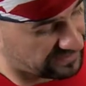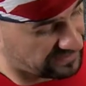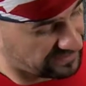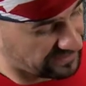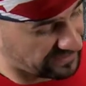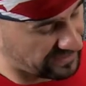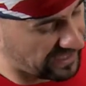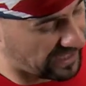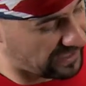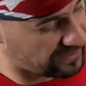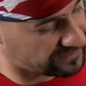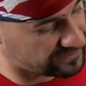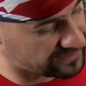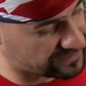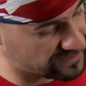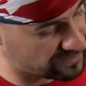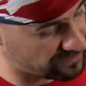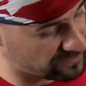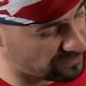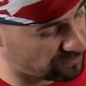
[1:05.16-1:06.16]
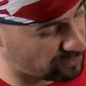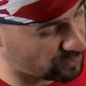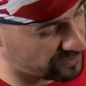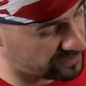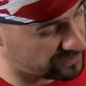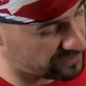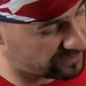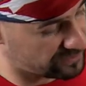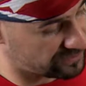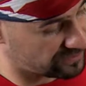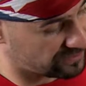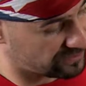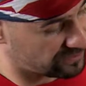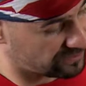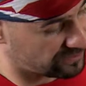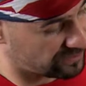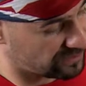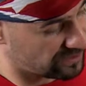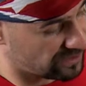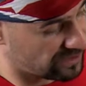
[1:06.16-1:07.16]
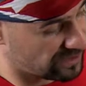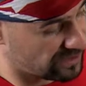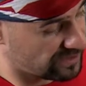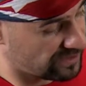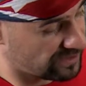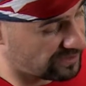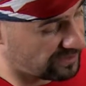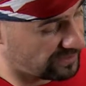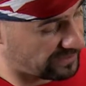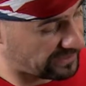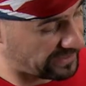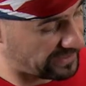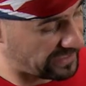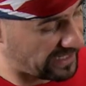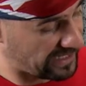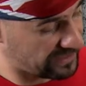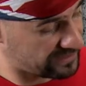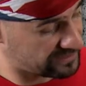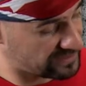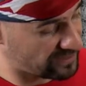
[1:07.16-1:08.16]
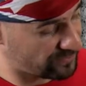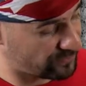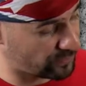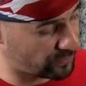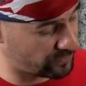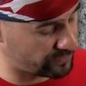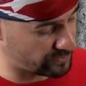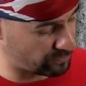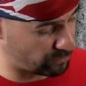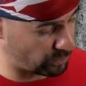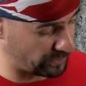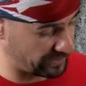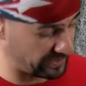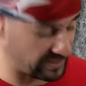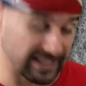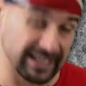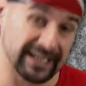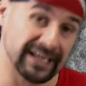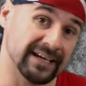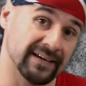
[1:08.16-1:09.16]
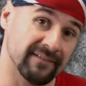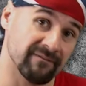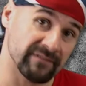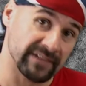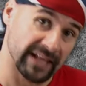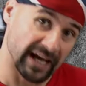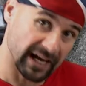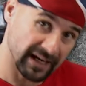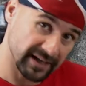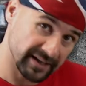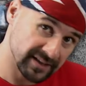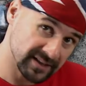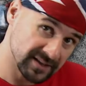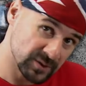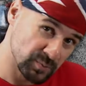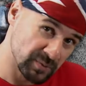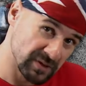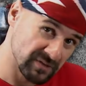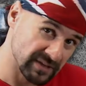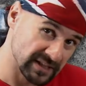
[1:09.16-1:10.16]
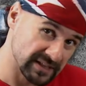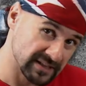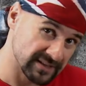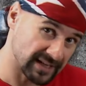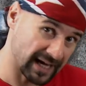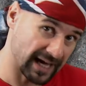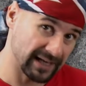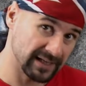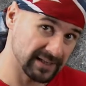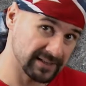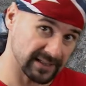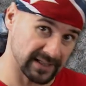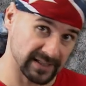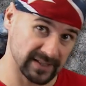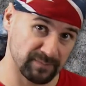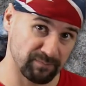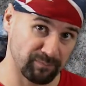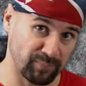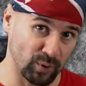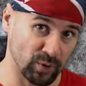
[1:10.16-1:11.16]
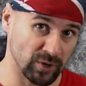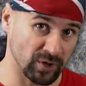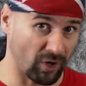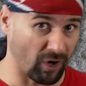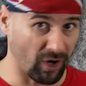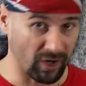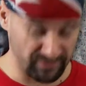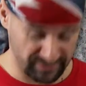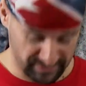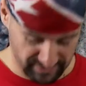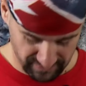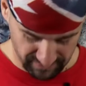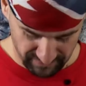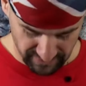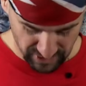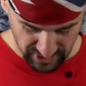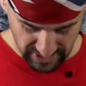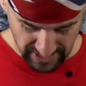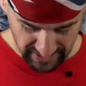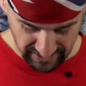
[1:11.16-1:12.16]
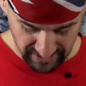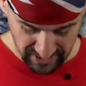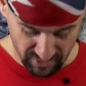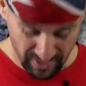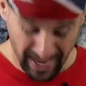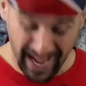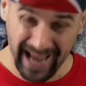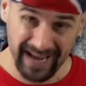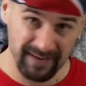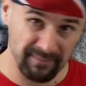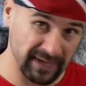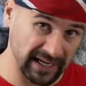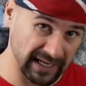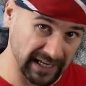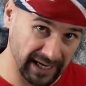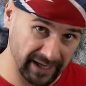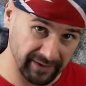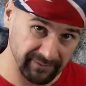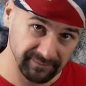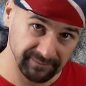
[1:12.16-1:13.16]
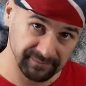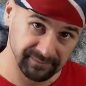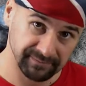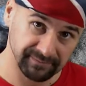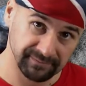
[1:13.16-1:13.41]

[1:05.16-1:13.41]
danach der siebte Bund, danach der fünfte Bund. Allerdings spielen wir dies alles als Pull-Offs. Wir schlagen also einmal an